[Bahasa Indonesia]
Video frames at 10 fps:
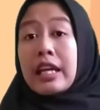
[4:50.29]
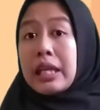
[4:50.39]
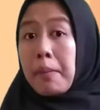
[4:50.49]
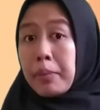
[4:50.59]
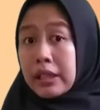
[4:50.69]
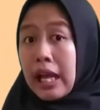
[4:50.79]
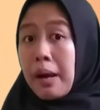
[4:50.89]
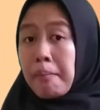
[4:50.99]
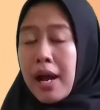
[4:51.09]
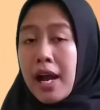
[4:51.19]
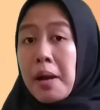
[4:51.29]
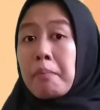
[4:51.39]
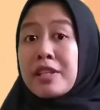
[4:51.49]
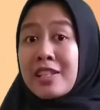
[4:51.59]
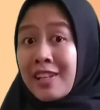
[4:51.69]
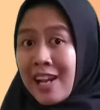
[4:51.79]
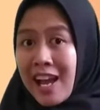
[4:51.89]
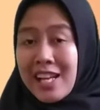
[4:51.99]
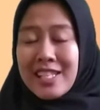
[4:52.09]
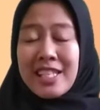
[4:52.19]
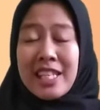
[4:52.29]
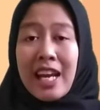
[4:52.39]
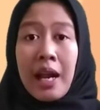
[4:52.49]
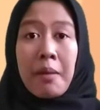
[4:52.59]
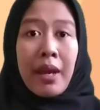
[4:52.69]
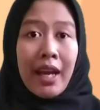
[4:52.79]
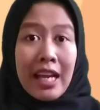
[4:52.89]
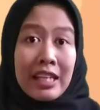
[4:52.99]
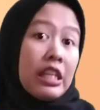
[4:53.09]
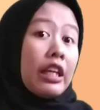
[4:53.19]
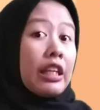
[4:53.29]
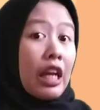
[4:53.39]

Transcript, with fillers: Yang pertama, pencernaan secara mekanik.